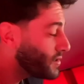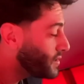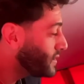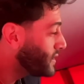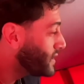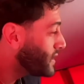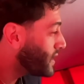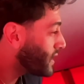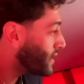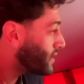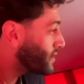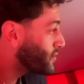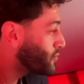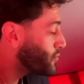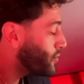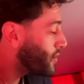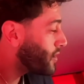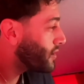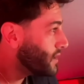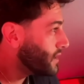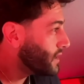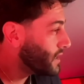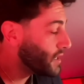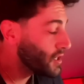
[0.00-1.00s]
hier
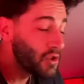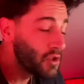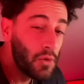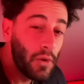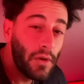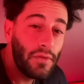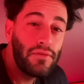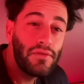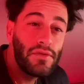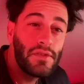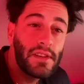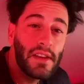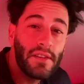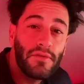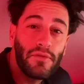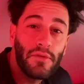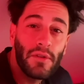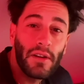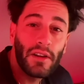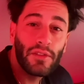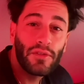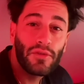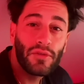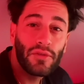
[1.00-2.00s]
soir. Et je dois vous avouer
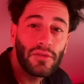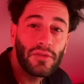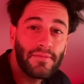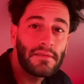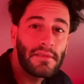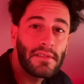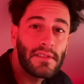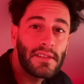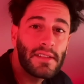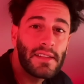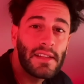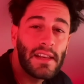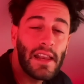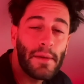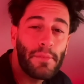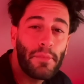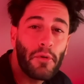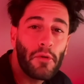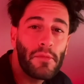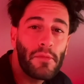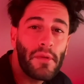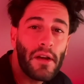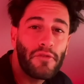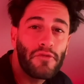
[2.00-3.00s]
un truc, c'est la
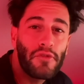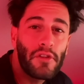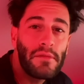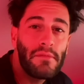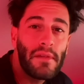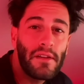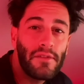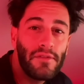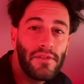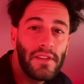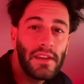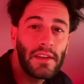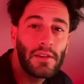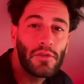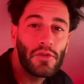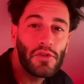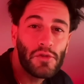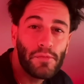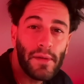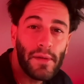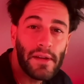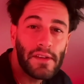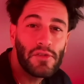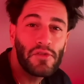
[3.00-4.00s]
première fois de ma vie que je
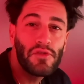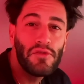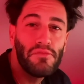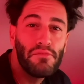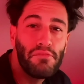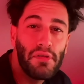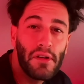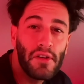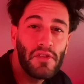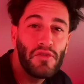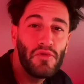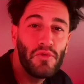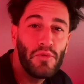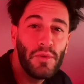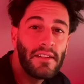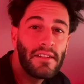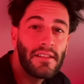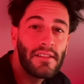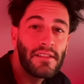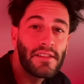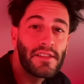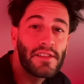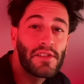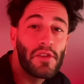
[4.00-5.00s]
passe une bonne nuit
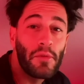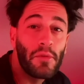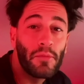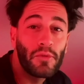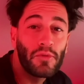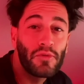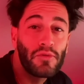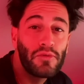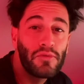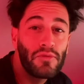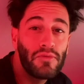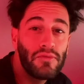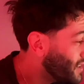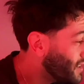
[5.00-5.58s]
sans mon doudou.